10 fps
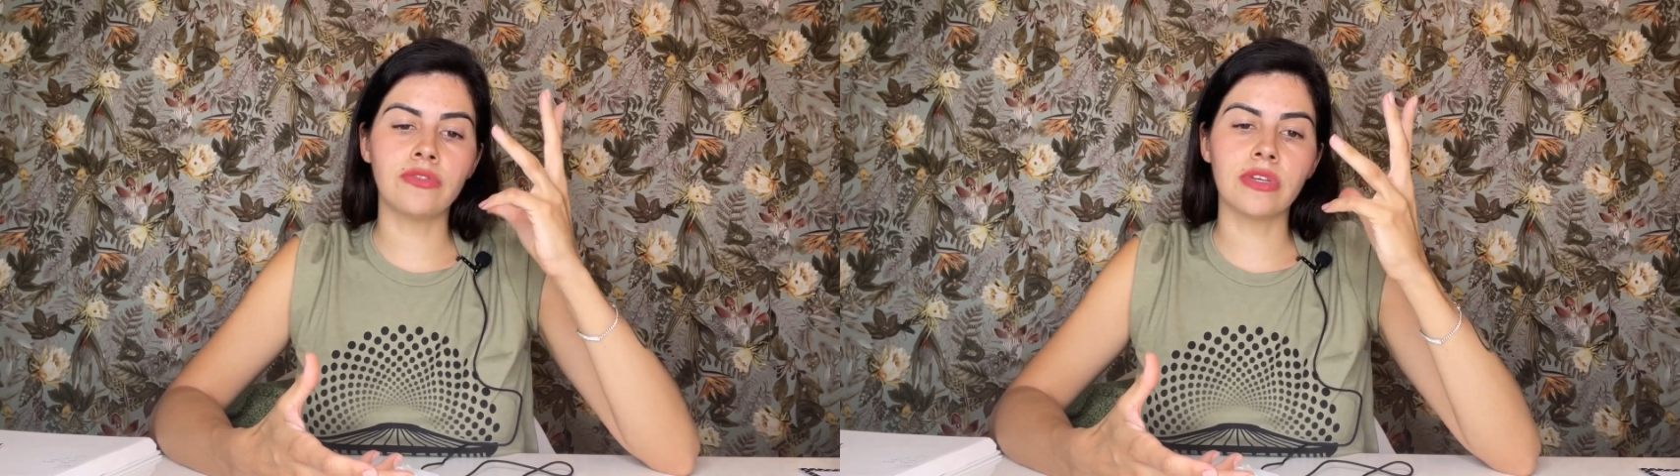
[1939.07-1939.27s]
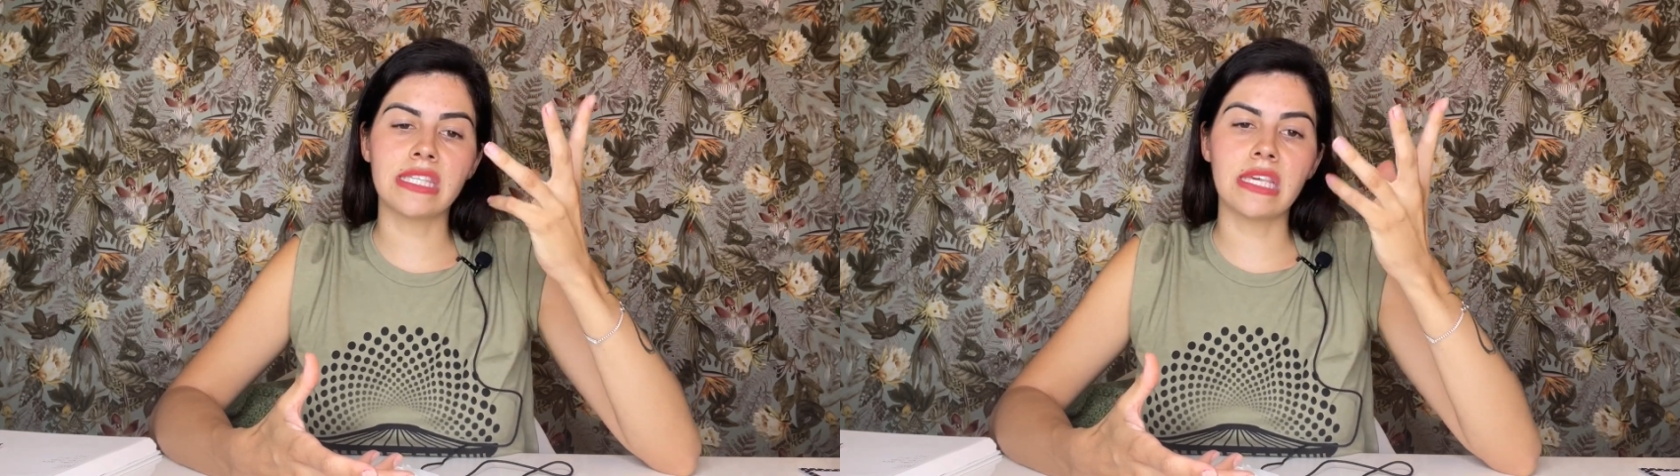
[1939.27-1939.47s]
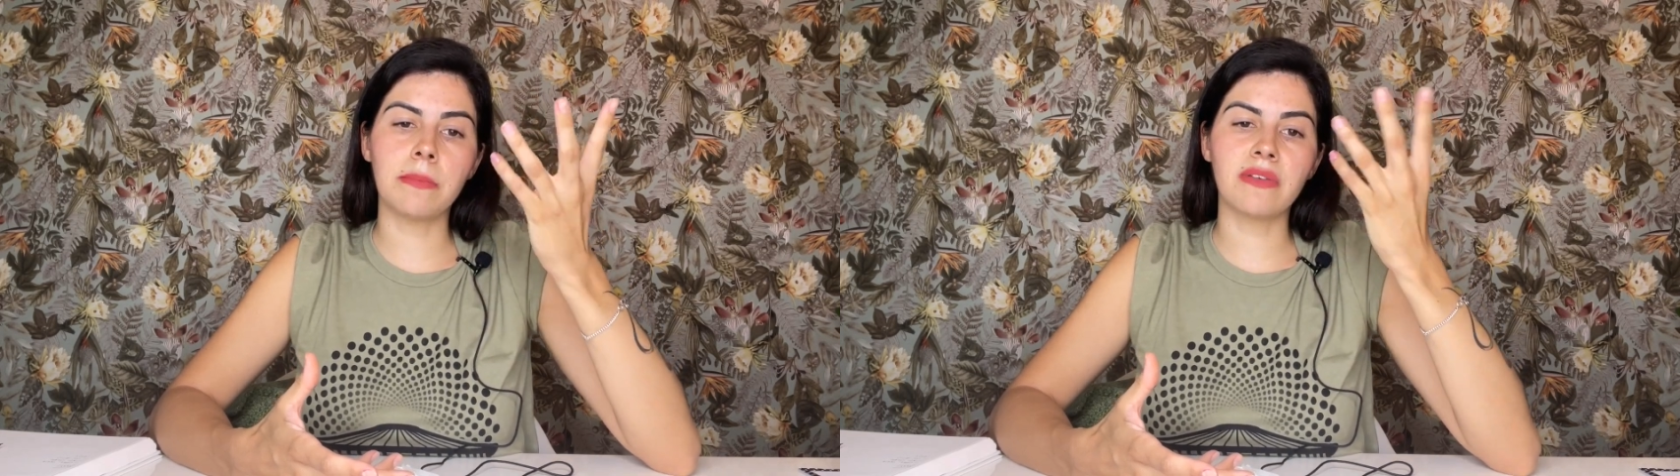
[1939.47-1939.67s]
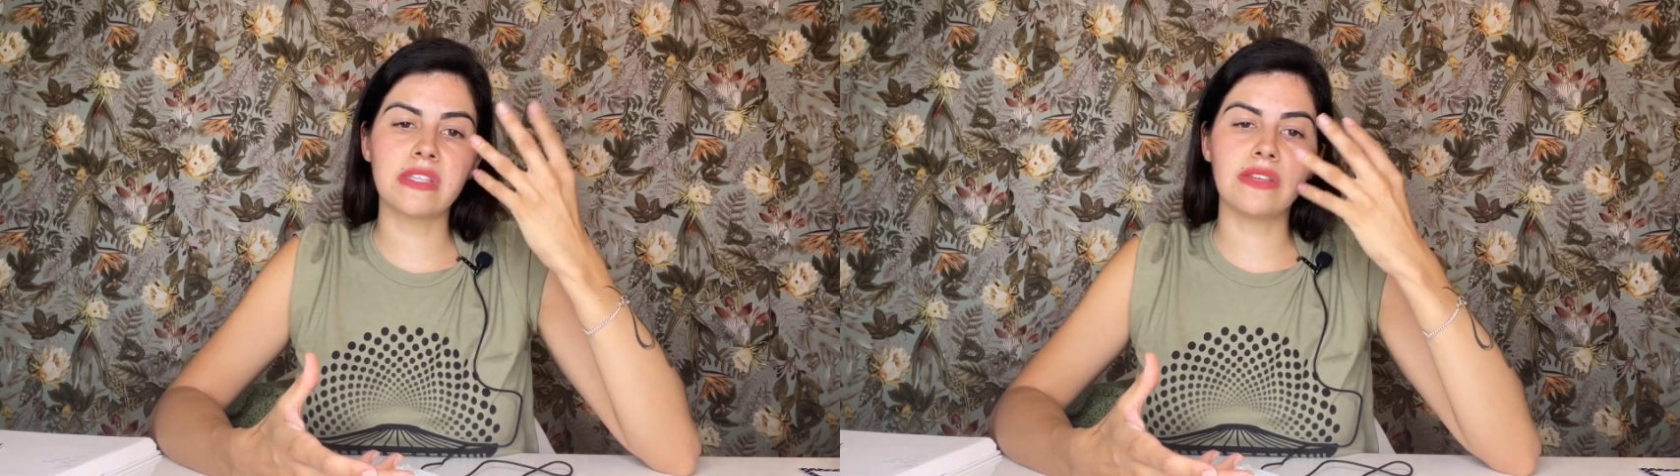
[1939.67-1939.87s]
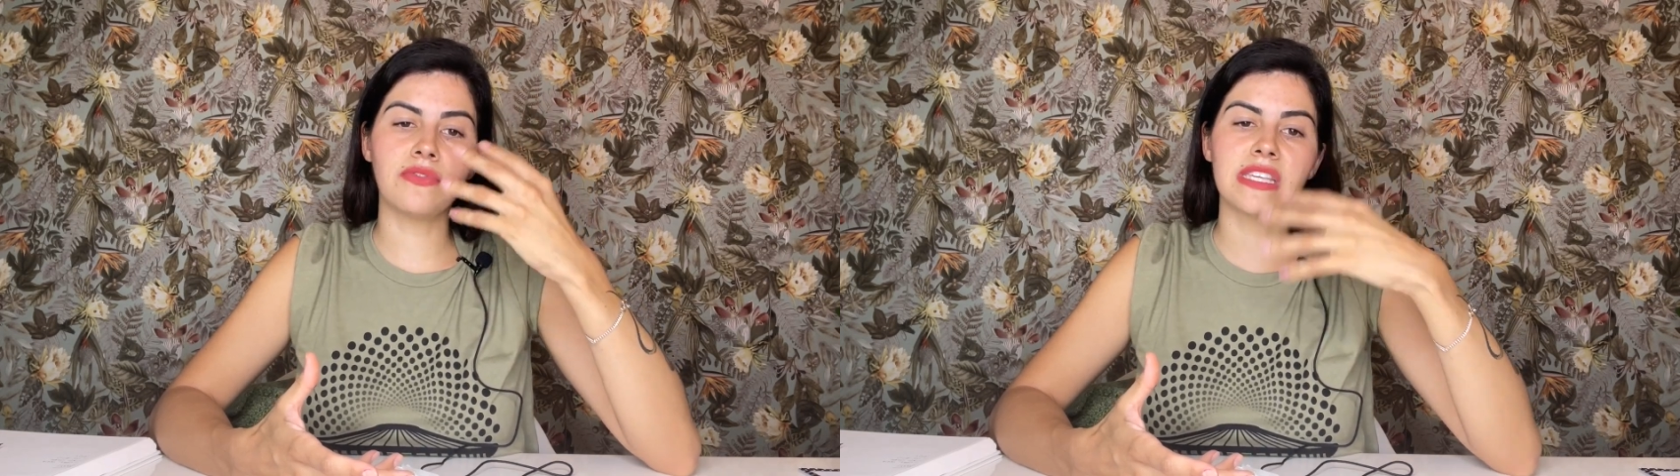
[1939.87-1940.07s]
de você para
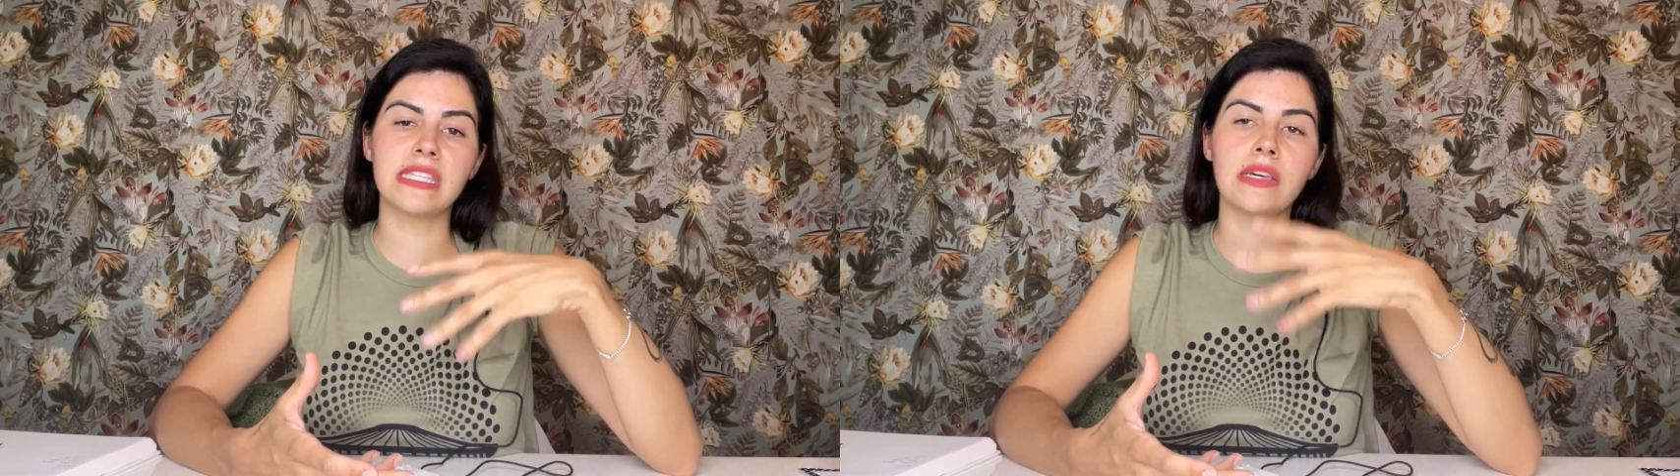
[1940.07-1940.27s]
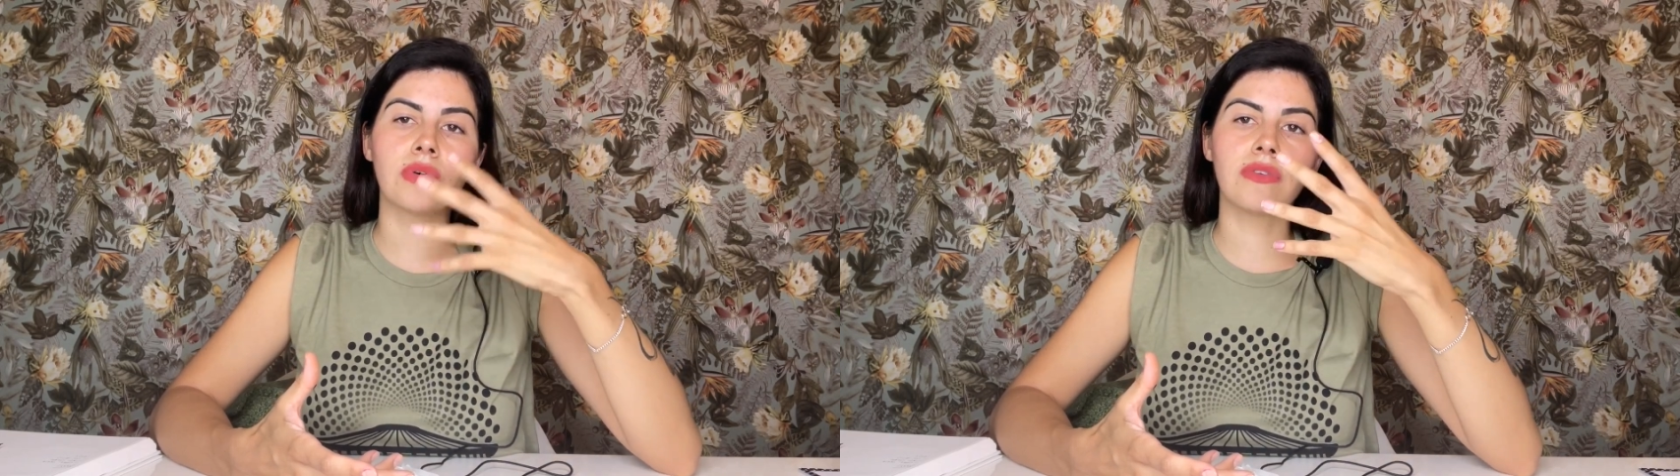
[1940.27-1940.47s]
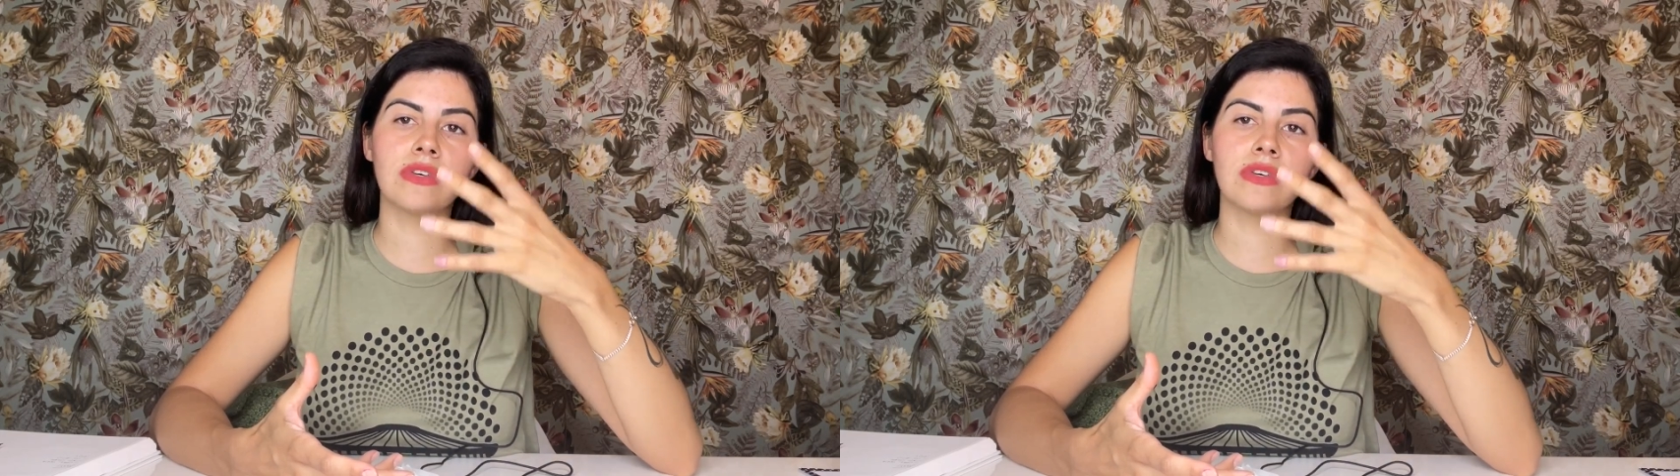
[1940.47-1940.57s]
você fazer o que